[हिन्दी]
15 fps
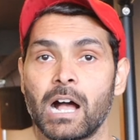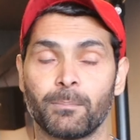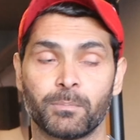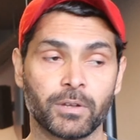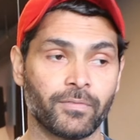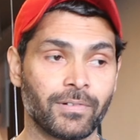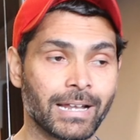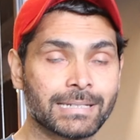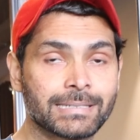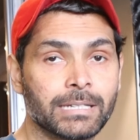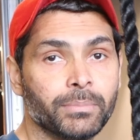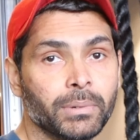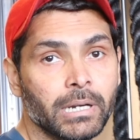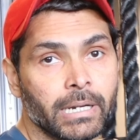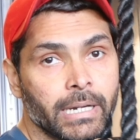आपकी
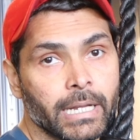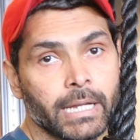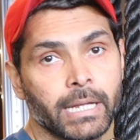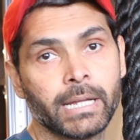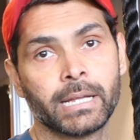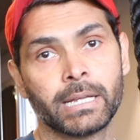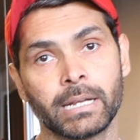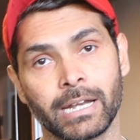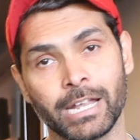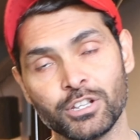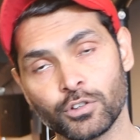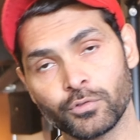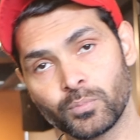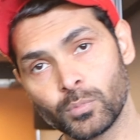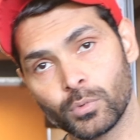फ्लेक्सिबिलिटी
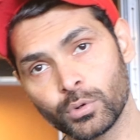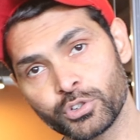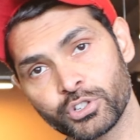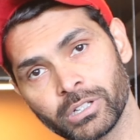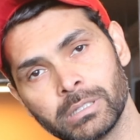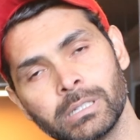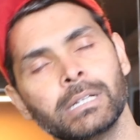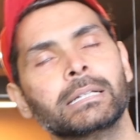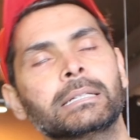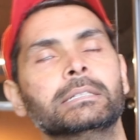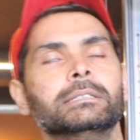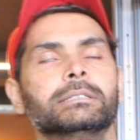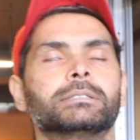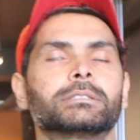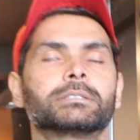रेंज ऑफ मोशन
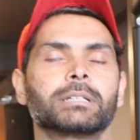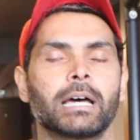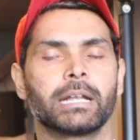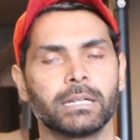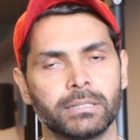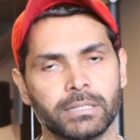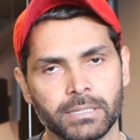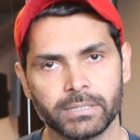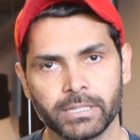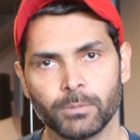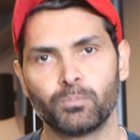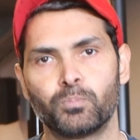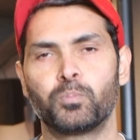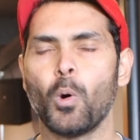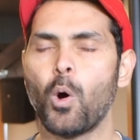सारी
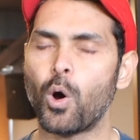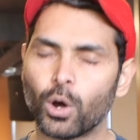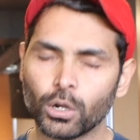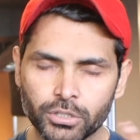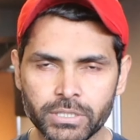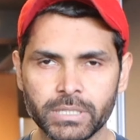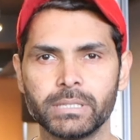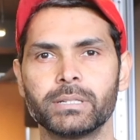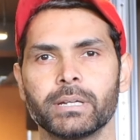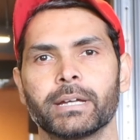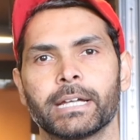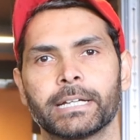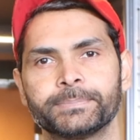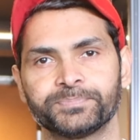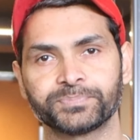चीज़ें बहुत चीज़ें
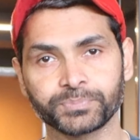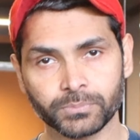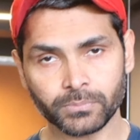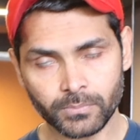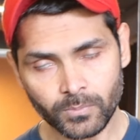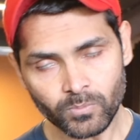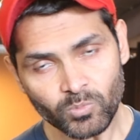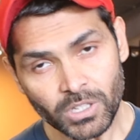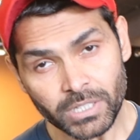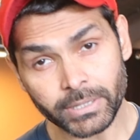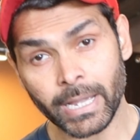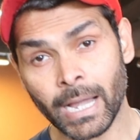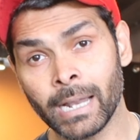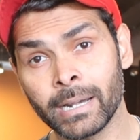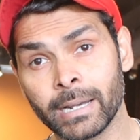हैं
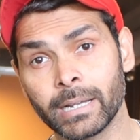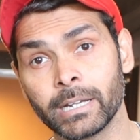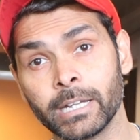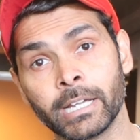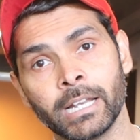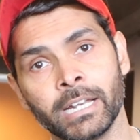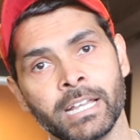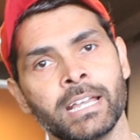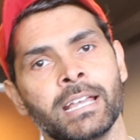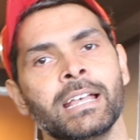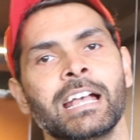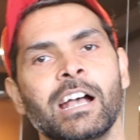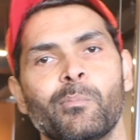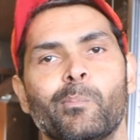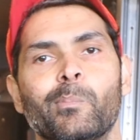ध्यान रखने के लिए
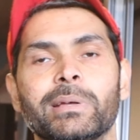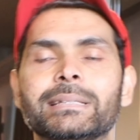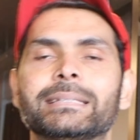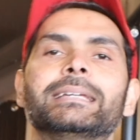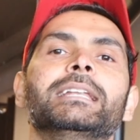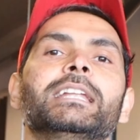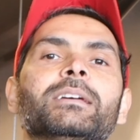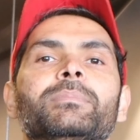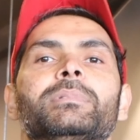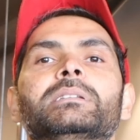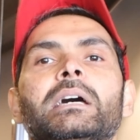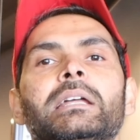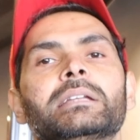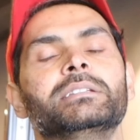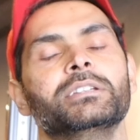इसीलिए मैं
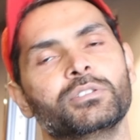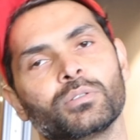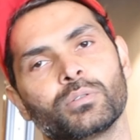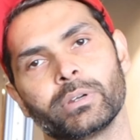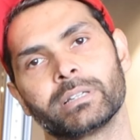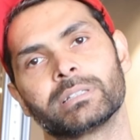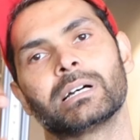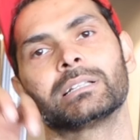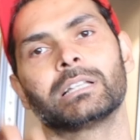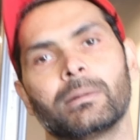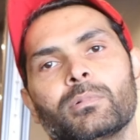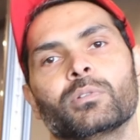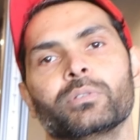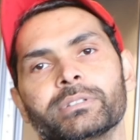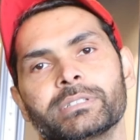सारी चीज़ों को एक साथ
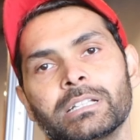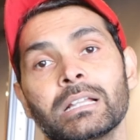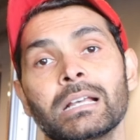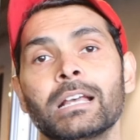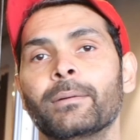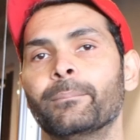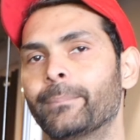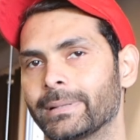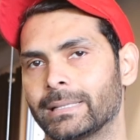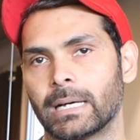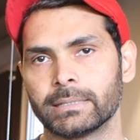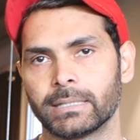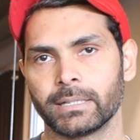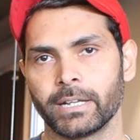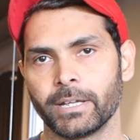आप लोगों के साथ
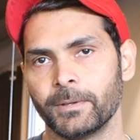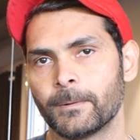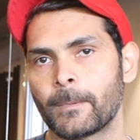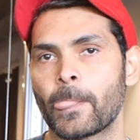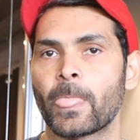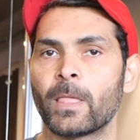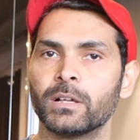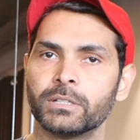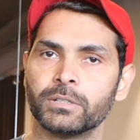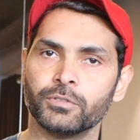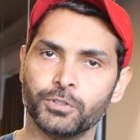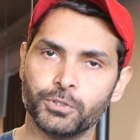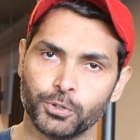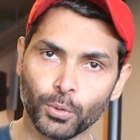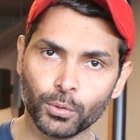बताता नहीं हूँ
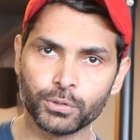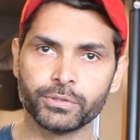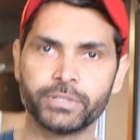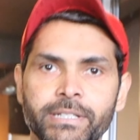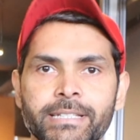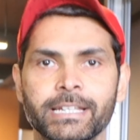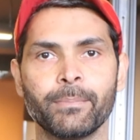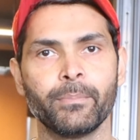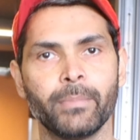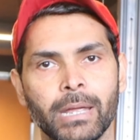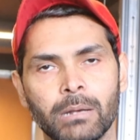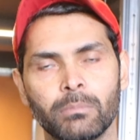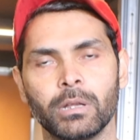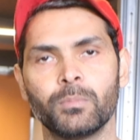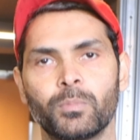जो जो चीज़ें
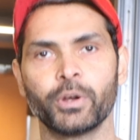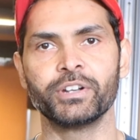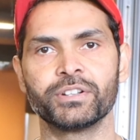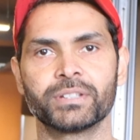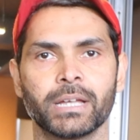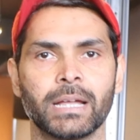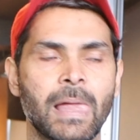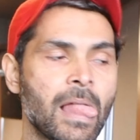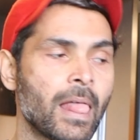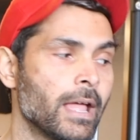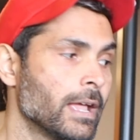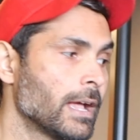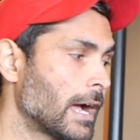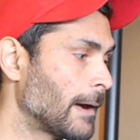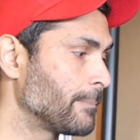मेन मेन पॉइंट्स हैं
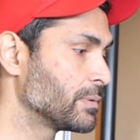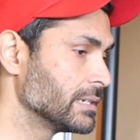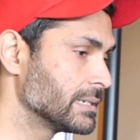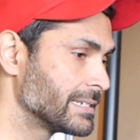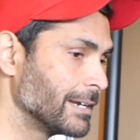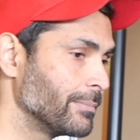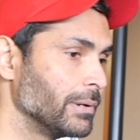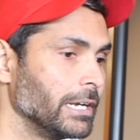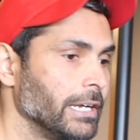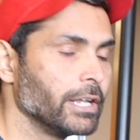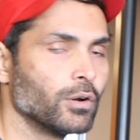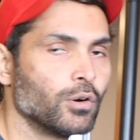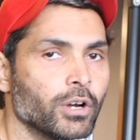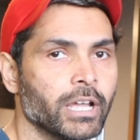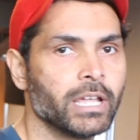आपकी
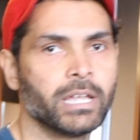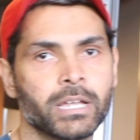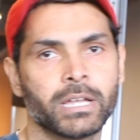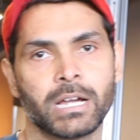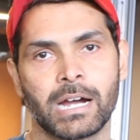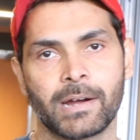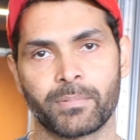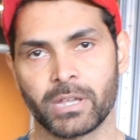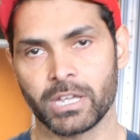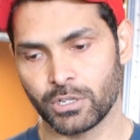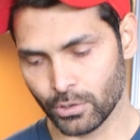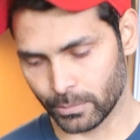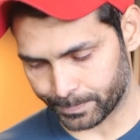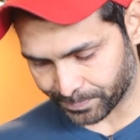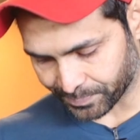स्टेबिलिटी हो गई आपकी
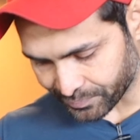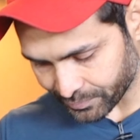जो